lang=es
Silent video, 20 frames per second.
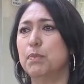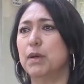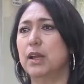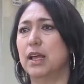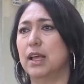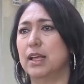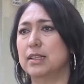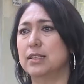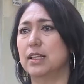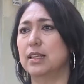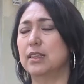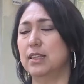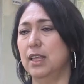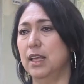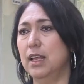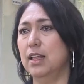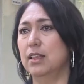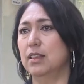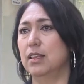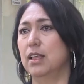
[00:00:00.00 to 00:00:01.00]
para que se
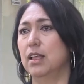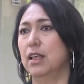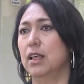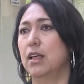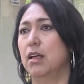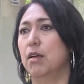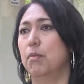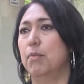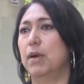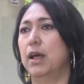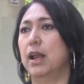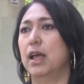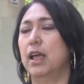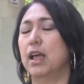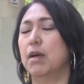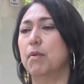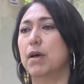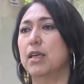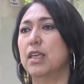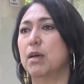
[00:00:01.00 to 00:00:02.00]
enteren para
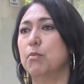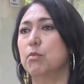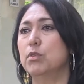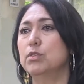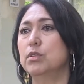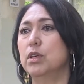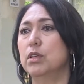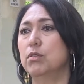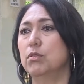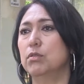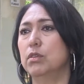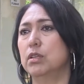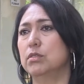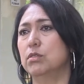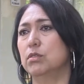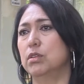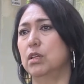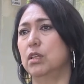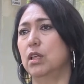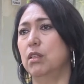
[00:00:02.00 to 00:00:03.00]
que vayamos siendo una
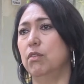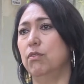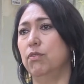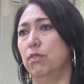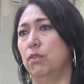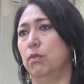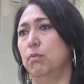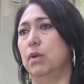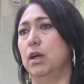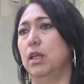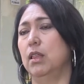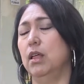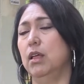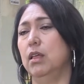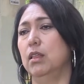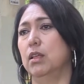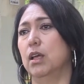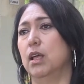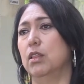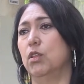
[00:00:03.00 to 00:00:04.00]
sociedad informada
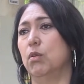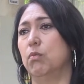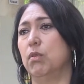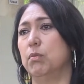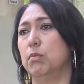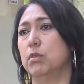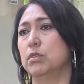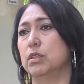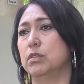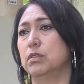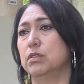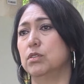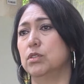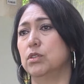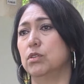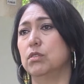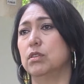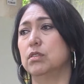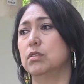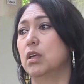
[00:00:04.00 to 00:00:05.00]
y que tomemos
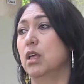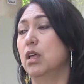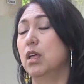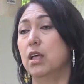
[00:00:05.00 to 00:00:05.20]
decisiones.